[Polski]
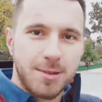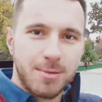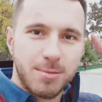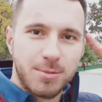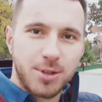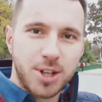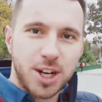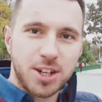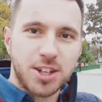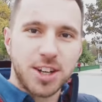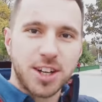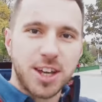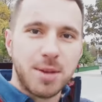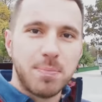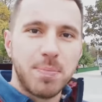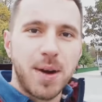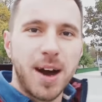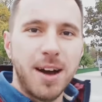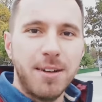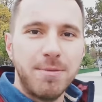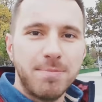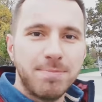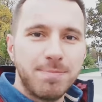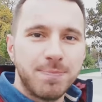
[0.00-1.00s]
Cześć
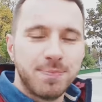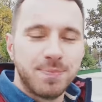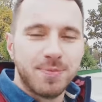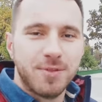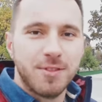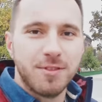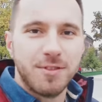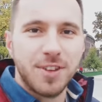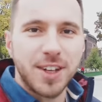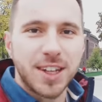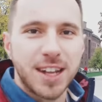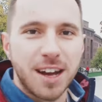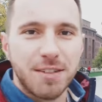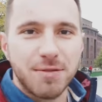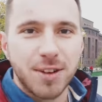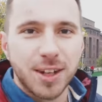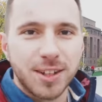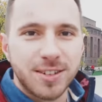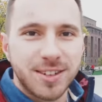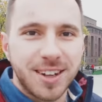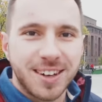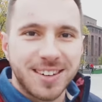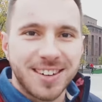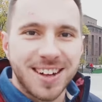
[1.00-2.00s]
ekipa, witam Was
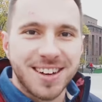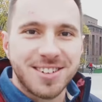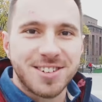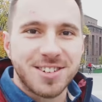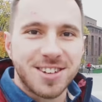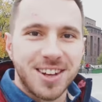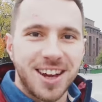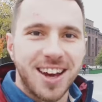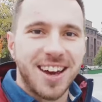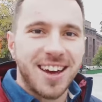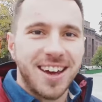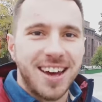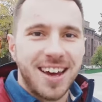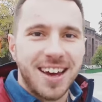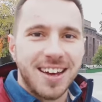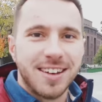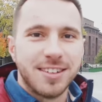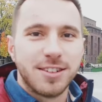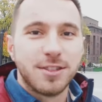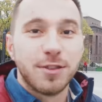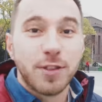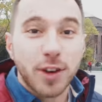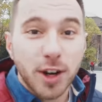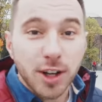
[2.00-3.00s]
serdecznie
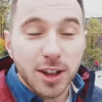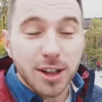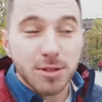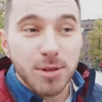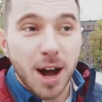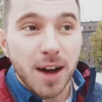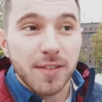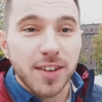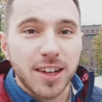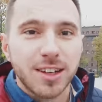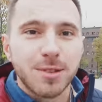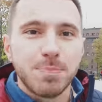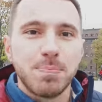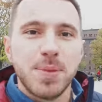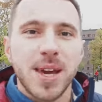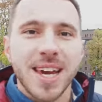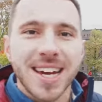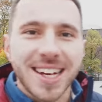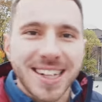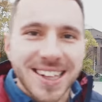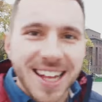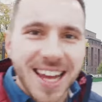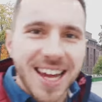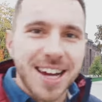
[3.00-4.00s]
z Wrocławia, z
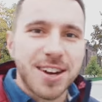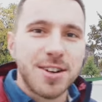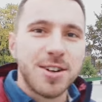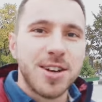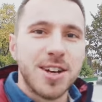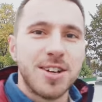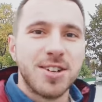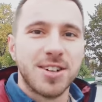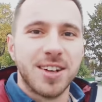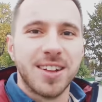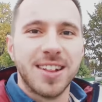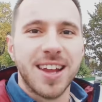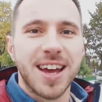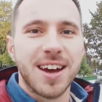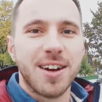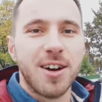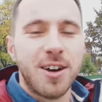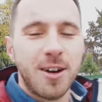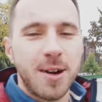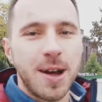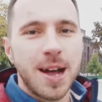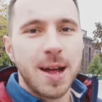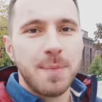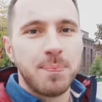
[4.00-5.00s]
pięknego
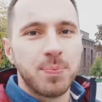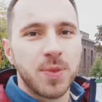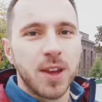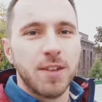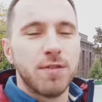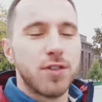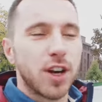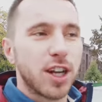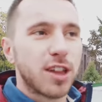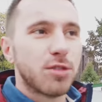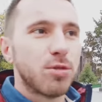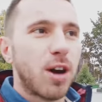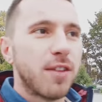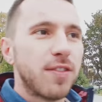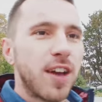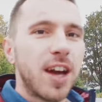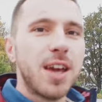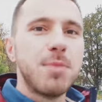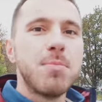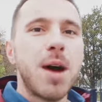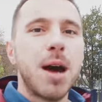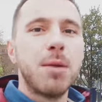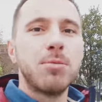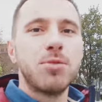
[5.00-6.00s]
jesiennego Wrocławia
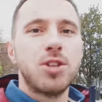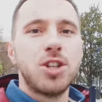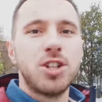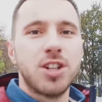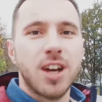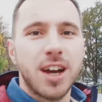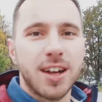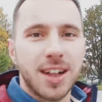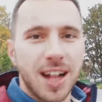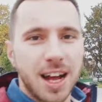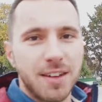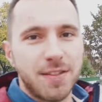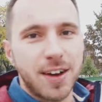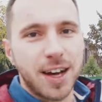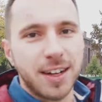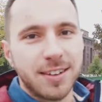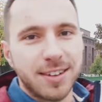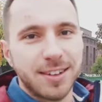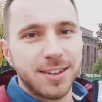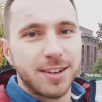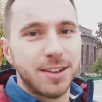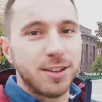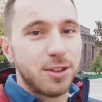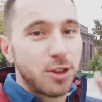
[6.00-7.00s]
i mam dzisiaj dla
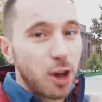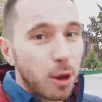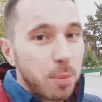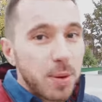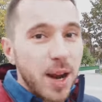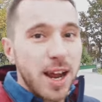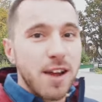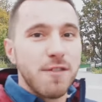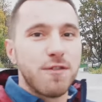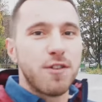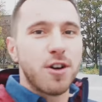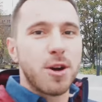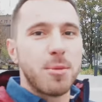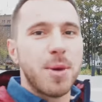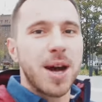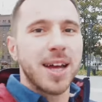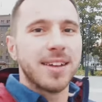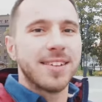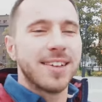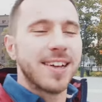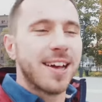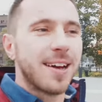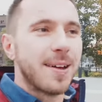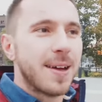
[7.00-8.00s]
Was dobre
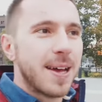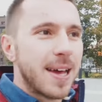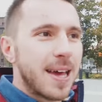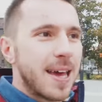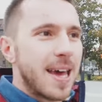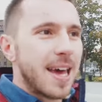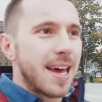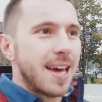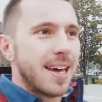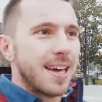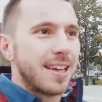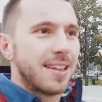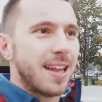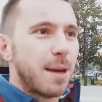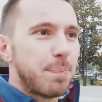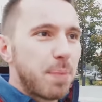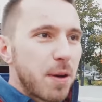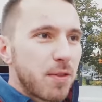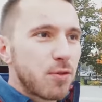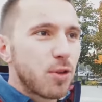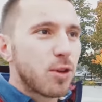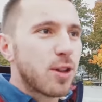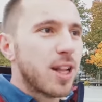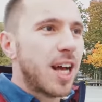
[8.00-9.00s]
informacje. Na
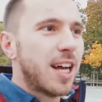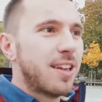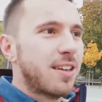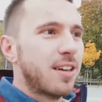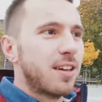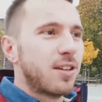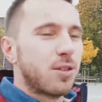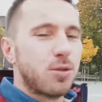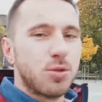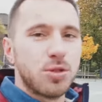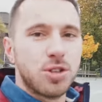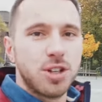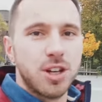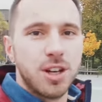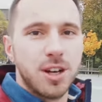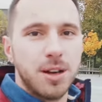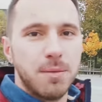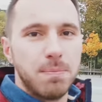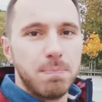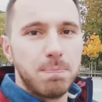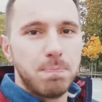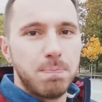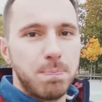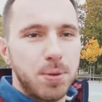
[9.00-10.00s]
pewno dla tych, którzy
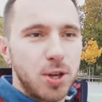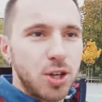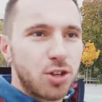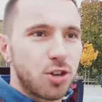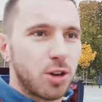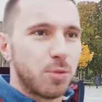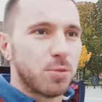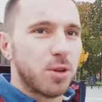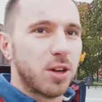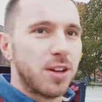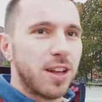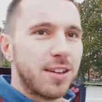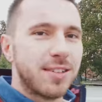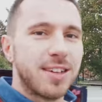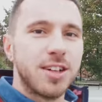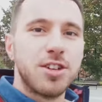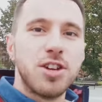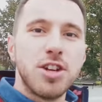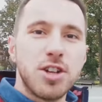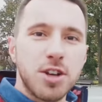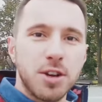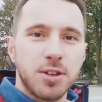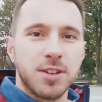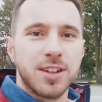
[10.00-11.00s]
piszą do nas te
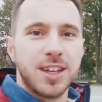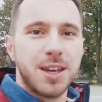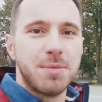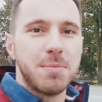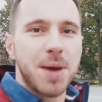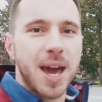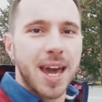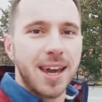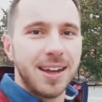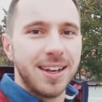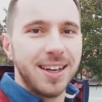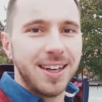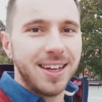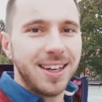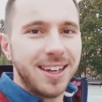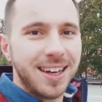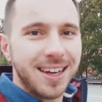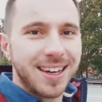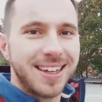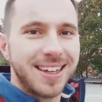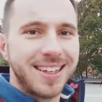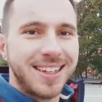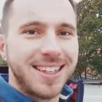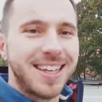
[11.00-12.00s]
dziesiątki maili,
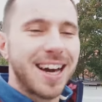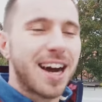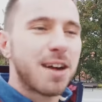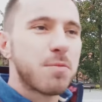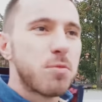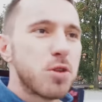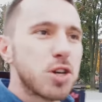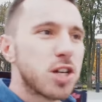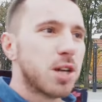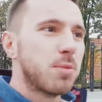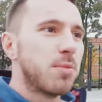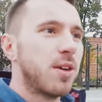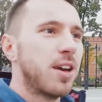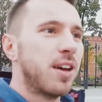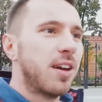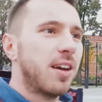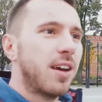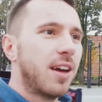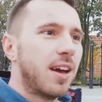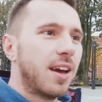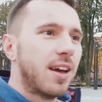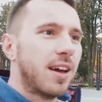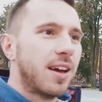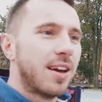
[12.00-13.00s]
jak możemy
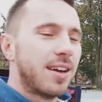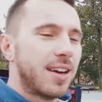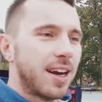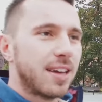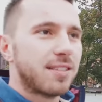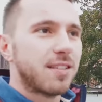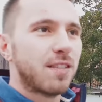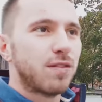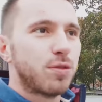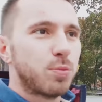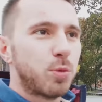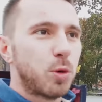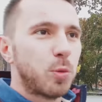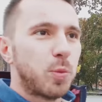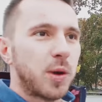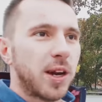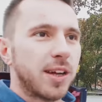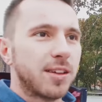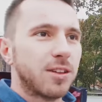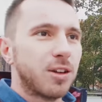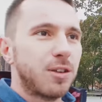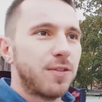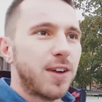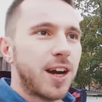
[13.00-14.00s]
razem
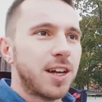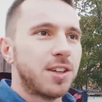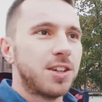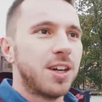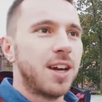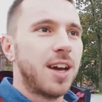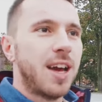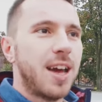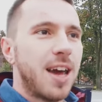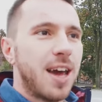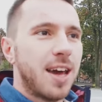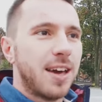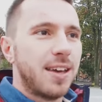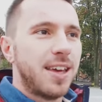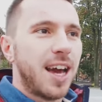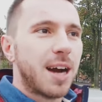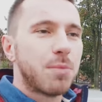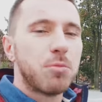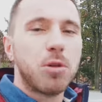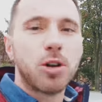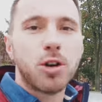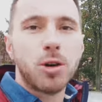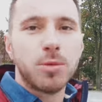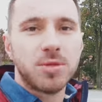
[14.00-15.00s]
współpracować,
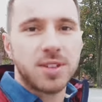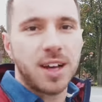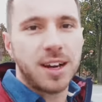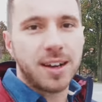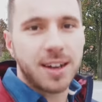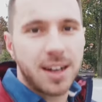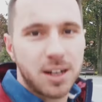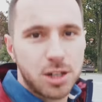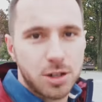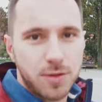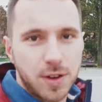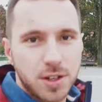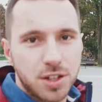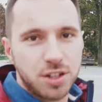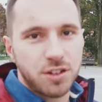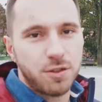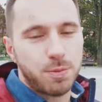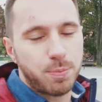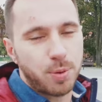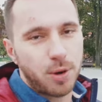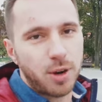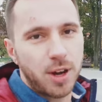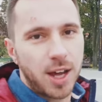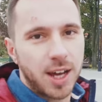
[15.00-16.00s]
jak mogą zaangażować się
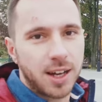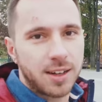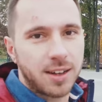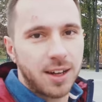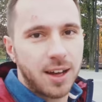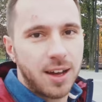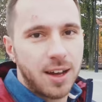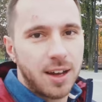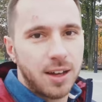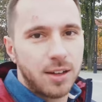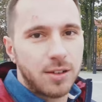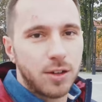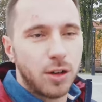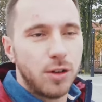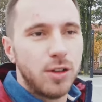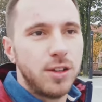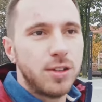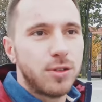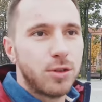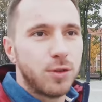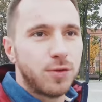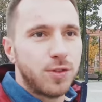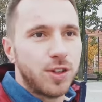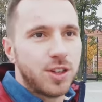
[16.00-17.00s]
w projekt
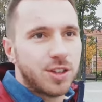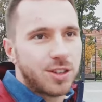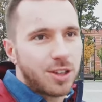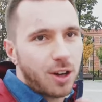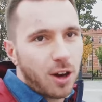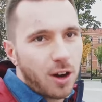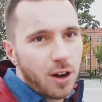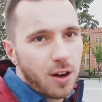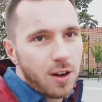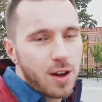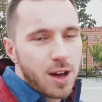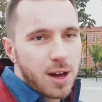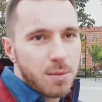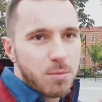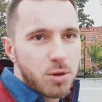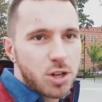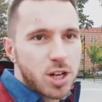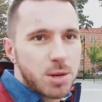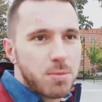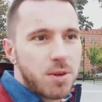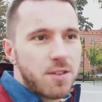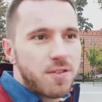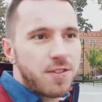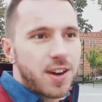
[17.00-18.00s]
solistów i co
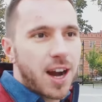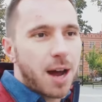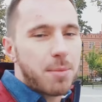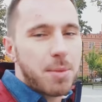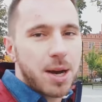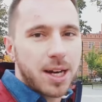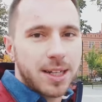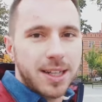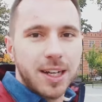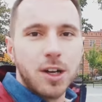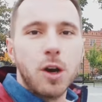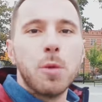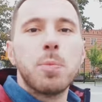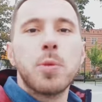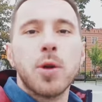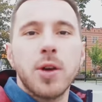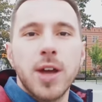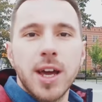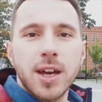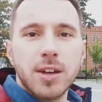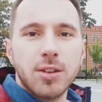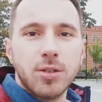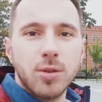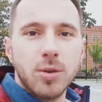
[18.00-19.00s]
możemy w ramach tego
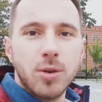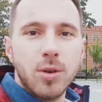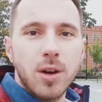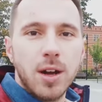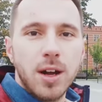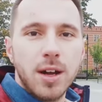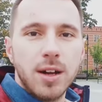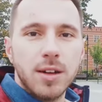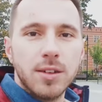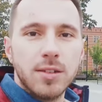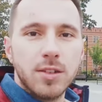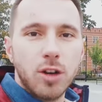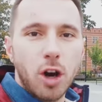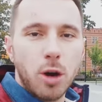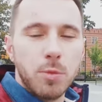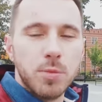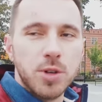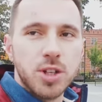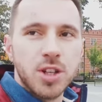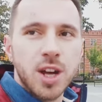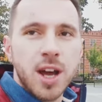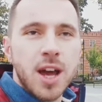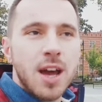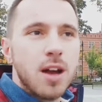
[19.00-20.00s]
projektu
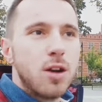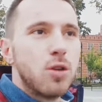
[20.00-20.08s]
zrobić.